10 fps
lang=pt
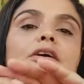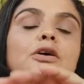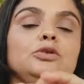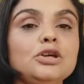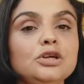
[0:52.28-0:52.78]
Eu
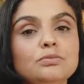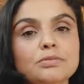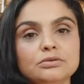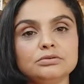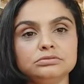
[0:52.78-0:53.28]
tô aqui no
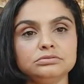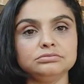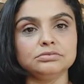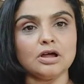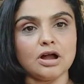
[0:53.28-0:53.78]
meu
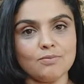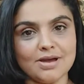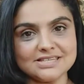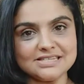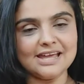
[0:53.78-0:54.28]
local
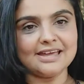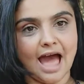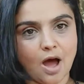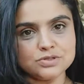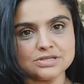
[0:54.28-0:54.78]
mais
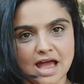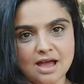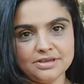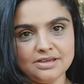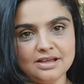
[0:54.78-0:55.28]
legal,
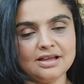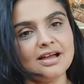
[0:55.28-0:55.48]
sabe?